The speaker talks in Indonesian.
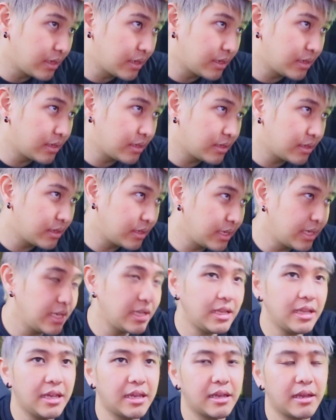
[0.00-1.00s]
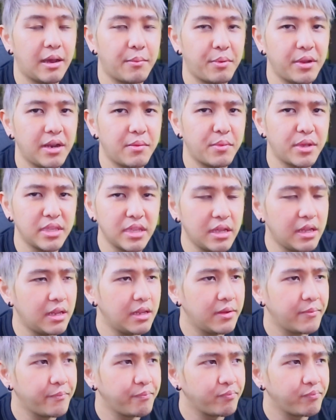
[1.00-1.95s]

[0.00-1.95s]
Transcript: uh, ininya apa namanya